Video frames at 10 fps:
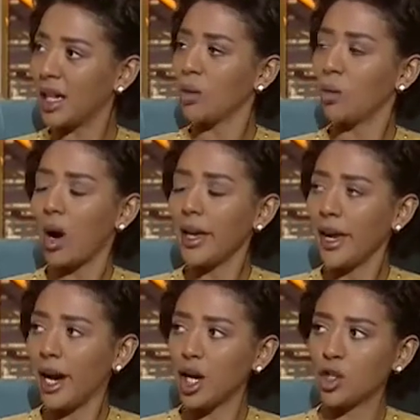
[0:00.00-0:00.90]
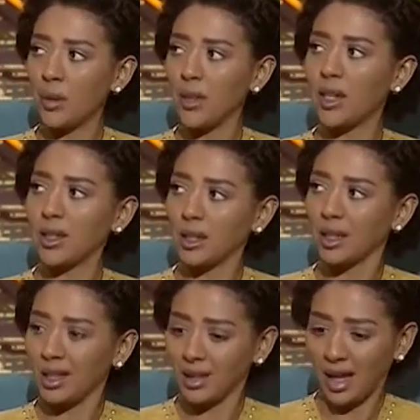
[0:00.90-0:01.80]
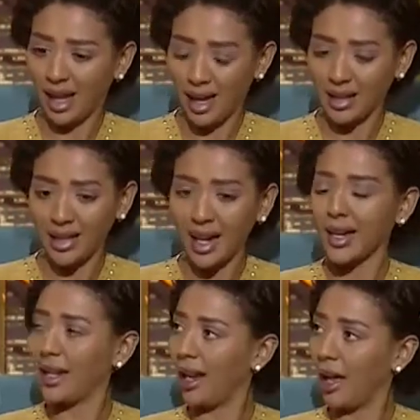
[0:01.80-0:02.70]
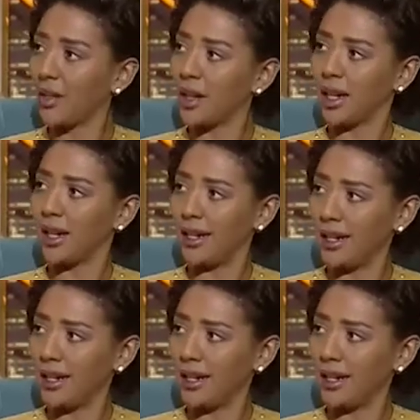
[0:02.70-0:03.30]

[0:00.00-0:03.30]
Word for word: أو أي حاجة مثلا داخل الحظر اللي